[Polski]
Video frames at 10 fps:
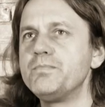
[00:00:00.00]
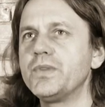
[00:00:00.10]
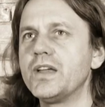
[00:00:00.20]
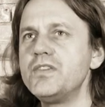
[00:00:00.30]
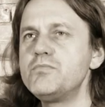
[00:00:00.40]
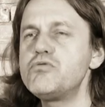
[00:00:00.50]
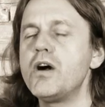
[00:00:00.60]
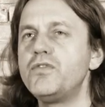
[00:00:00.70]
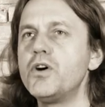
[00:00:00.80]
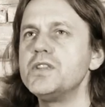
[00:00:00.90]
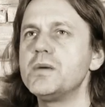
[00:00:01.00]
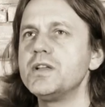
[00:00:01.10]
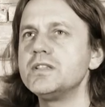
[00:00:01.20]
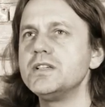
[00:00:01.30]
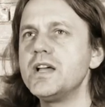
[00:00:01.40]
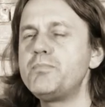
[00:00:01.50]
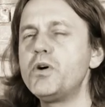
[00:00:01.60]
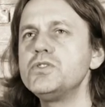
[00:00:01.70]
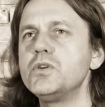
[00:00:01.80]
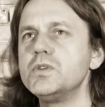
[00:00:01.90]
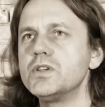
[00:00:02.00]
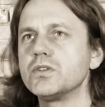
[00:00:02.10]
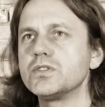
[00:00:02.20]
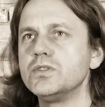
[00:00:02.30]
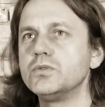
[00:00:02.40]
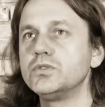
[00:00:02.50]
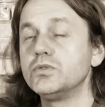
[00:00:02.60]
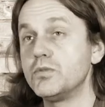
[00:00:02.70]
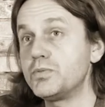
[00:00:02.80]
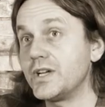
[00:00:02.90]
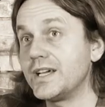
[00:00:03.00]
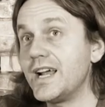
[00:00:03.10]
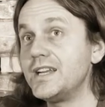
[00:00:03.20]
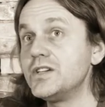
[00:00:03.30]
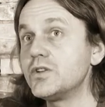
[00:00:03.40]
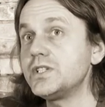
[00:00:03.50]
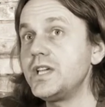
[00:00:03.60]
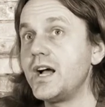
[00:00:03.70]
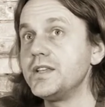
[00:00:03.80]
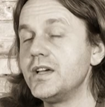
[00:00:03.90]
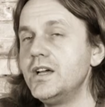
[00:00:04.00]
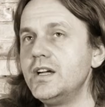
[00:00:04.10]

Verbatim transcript: wybuchła wojna między Japonią i Rosją, którą przegrali Rosjanie